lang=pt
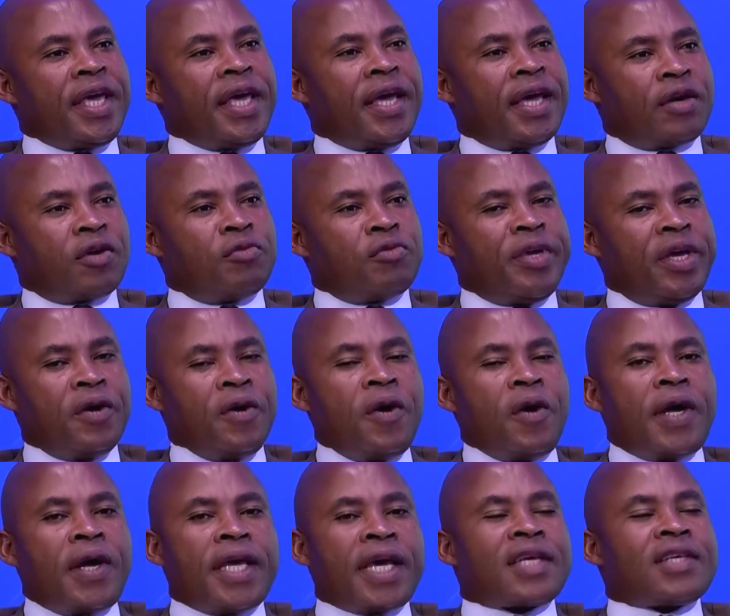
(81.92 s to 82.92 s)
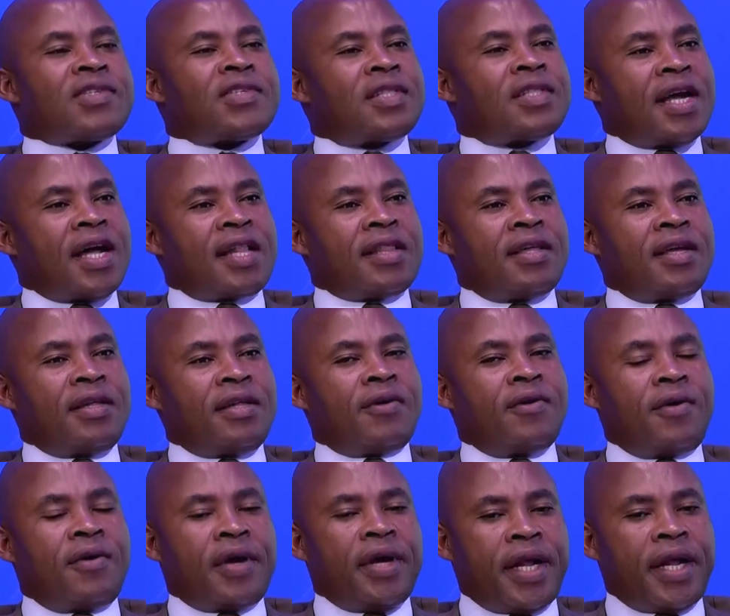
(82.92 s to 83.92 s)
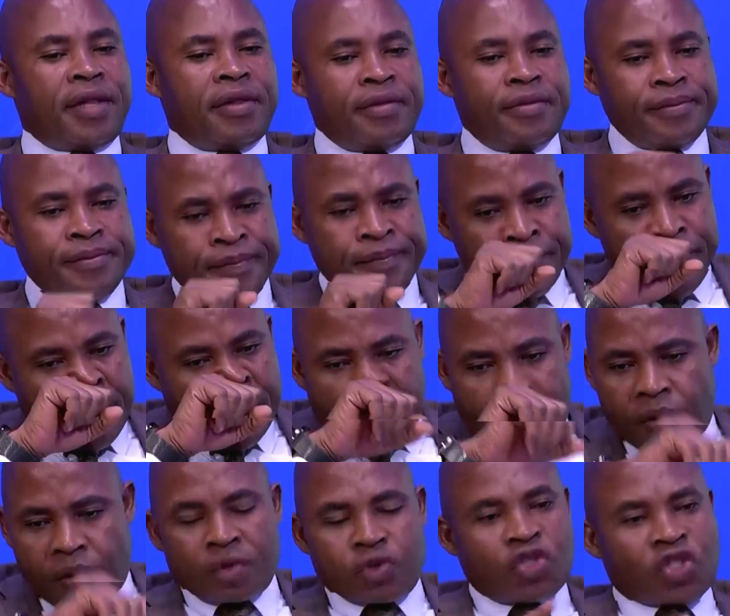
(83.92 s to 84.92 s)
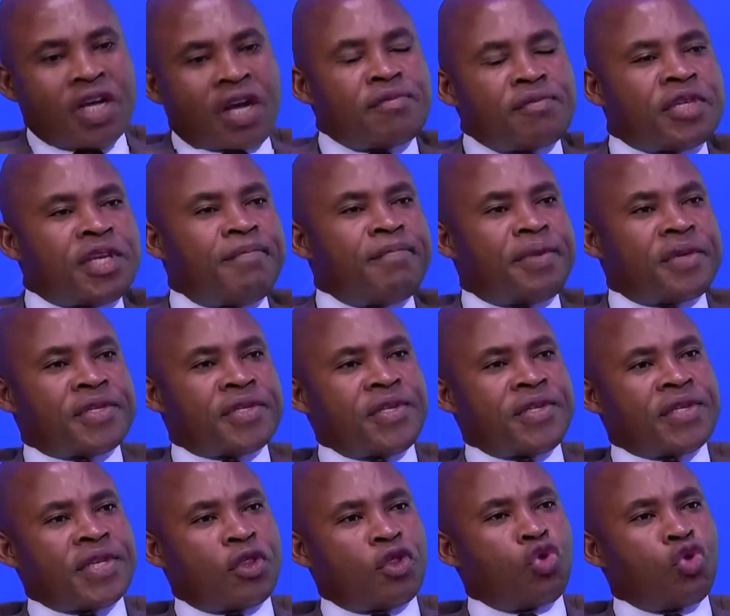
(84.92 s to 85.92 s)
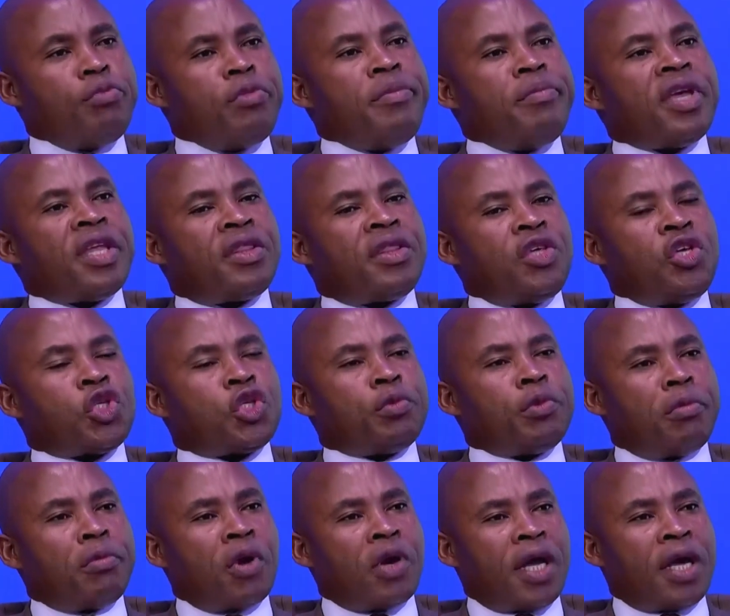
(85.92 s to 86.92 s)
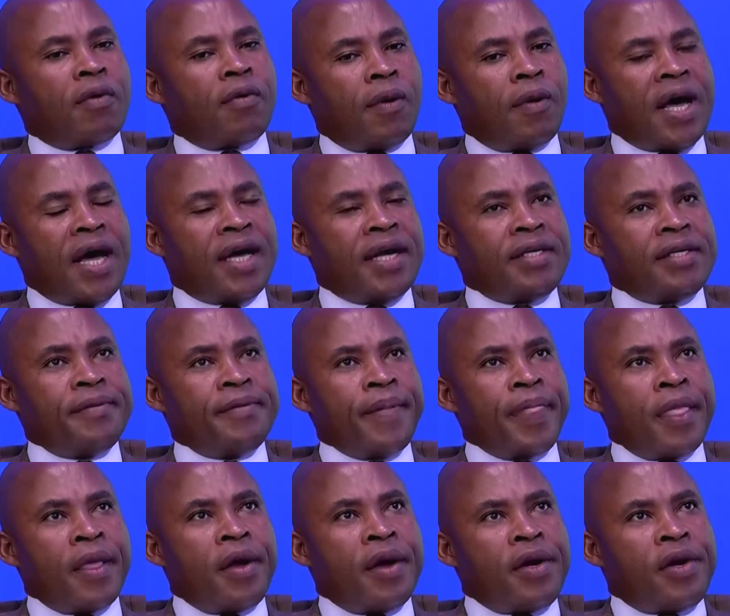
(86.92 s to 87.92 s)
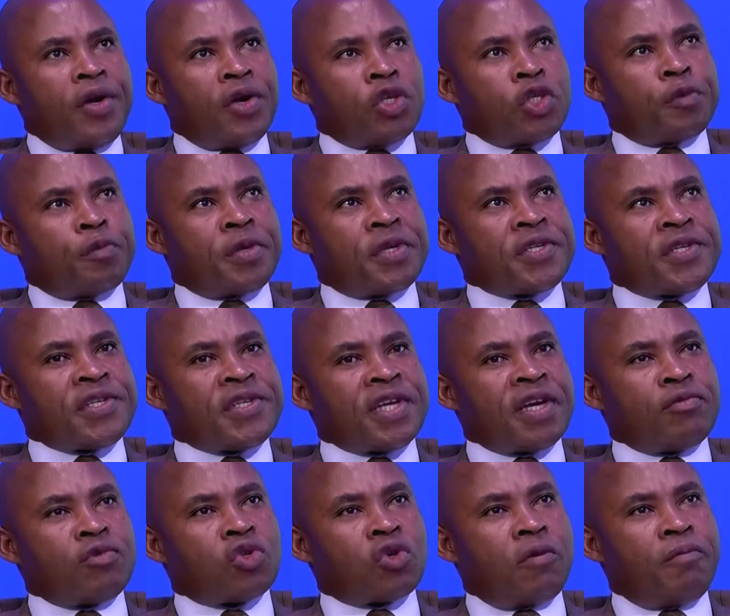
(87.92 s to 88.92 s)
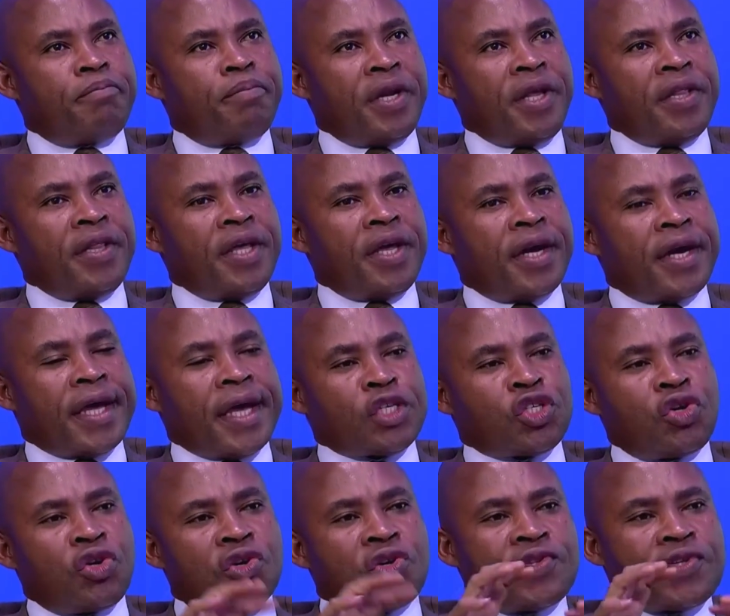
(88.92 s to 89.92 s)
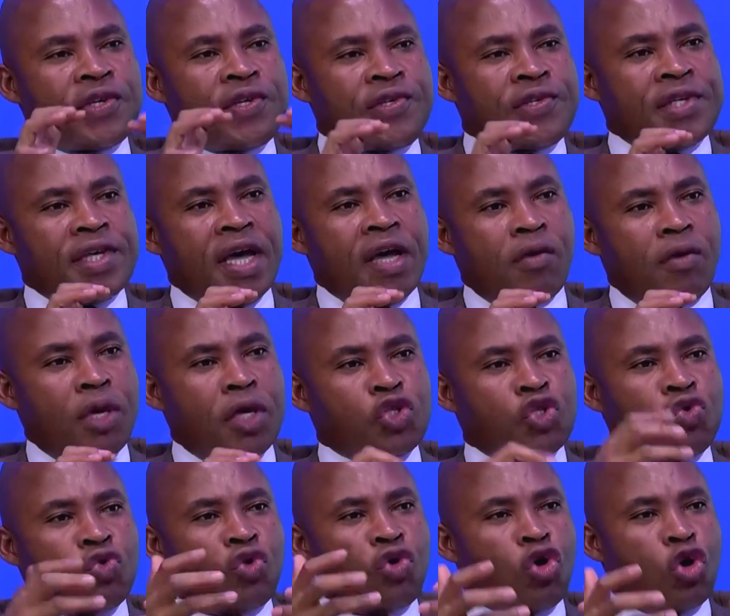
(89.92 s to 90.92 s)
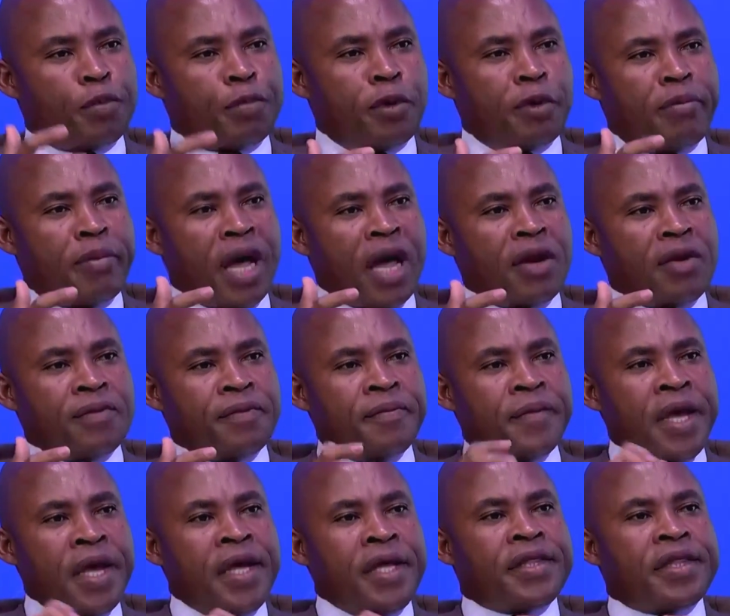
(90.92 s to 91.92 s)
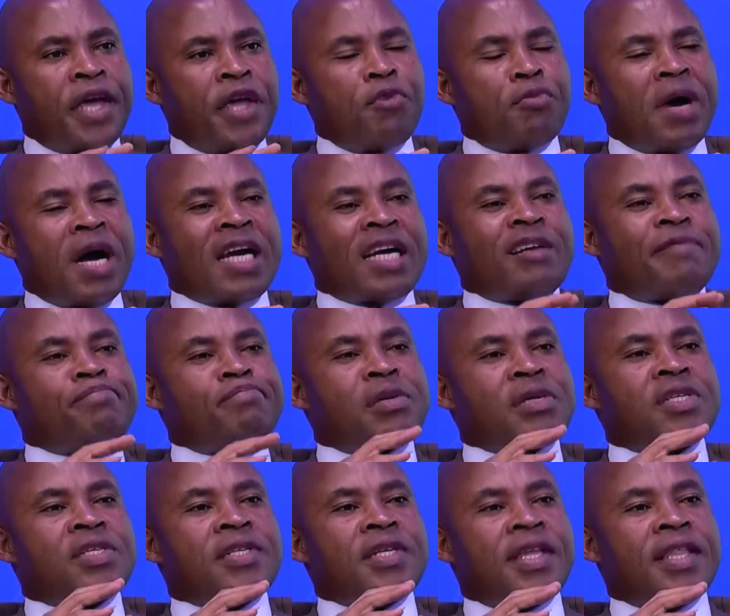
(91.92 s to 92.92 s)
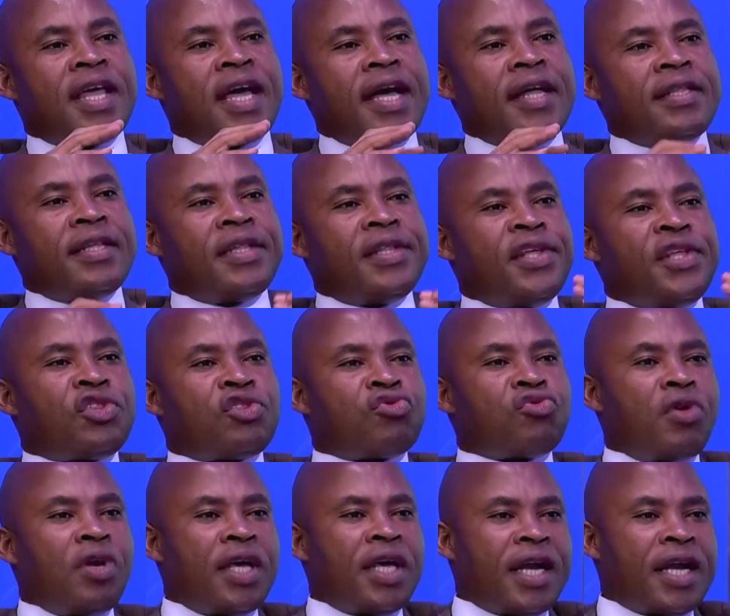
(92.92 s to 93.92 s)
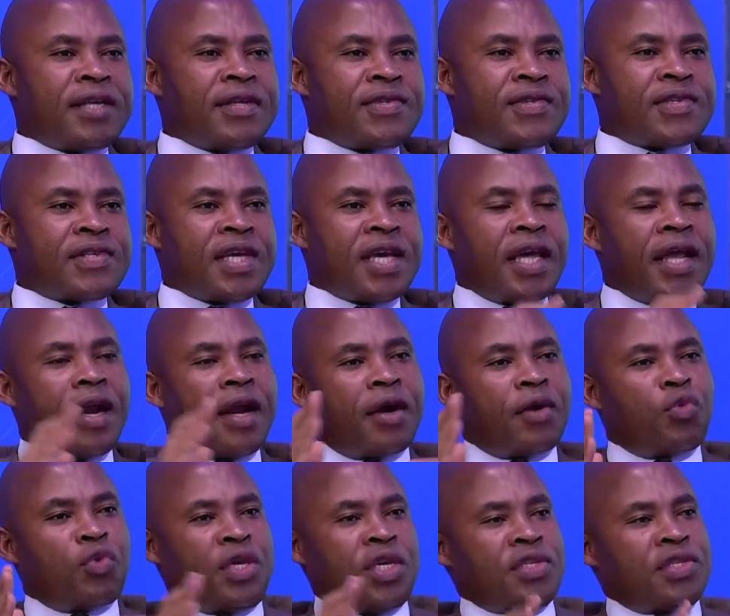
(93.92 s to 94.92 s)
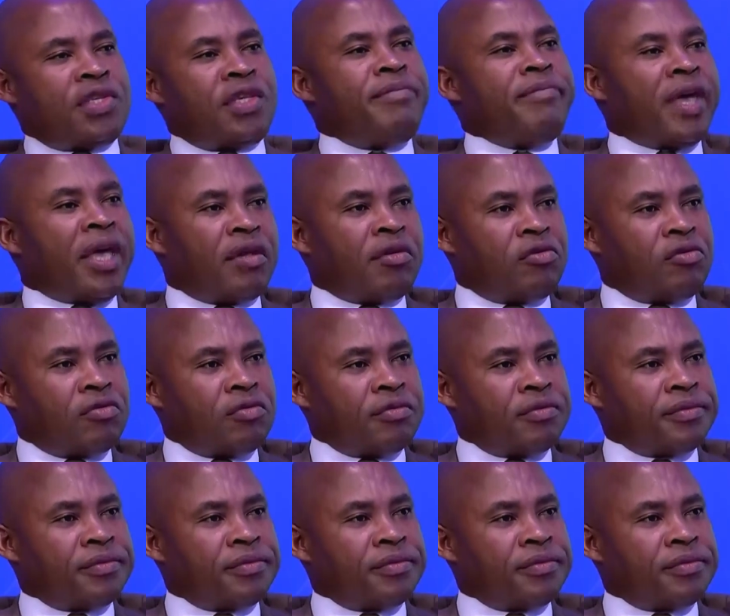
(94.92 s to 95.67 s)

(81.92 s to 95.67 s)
é, como é, o que é que se trata de concreto? Quando estamos em presença do mimetismo molecular, nós precisamos compreender que as nossas células no corpo humano têm uma capacidade de tolerância e reconhecimento.